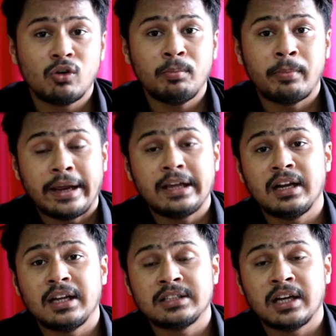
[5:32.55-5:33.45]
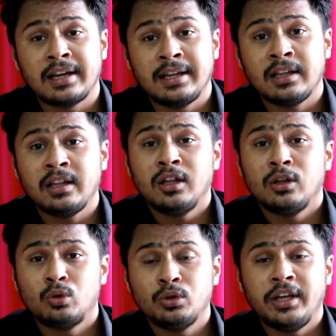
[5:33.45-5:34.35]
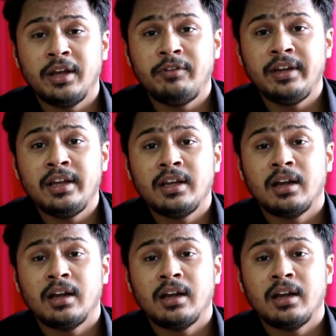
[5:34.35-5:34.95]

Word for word: फ़ोन बाई करना चाह रहे हैं तो ये भी